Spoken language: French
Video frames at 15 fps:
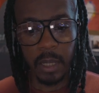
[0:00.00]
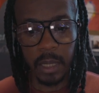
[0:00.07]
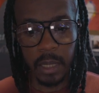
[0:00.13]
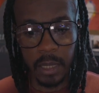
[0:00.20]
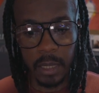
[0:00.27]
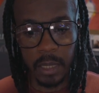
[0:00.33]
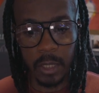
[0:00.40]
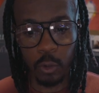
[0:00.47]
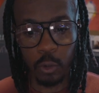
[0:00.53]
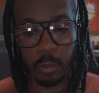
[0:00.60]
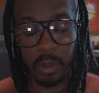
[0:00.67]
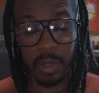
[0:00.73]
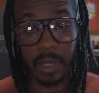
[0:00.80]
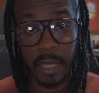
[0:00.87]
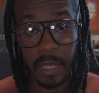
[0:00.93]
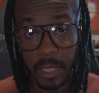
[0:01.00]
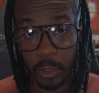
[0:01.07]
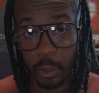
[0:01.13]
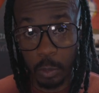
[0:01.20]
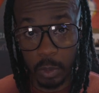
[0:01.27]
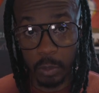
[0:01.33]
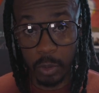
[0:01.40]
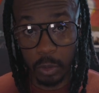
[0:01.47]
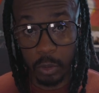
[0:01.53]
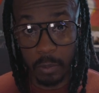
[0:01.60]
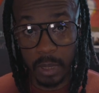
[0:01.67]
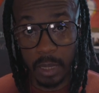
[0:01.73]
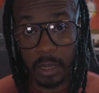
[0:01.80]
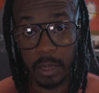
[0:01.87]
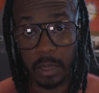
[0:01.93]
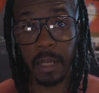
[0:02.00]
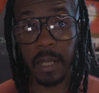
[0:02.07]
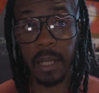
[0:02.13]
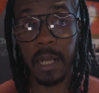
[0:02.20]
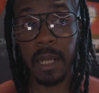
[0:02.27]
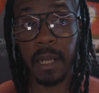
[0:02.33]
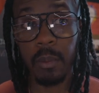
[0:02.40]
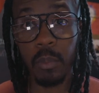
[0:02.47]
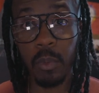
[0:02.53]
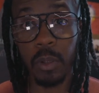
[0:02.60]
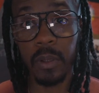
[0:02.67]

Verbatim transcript: et je prends énormément de mal à me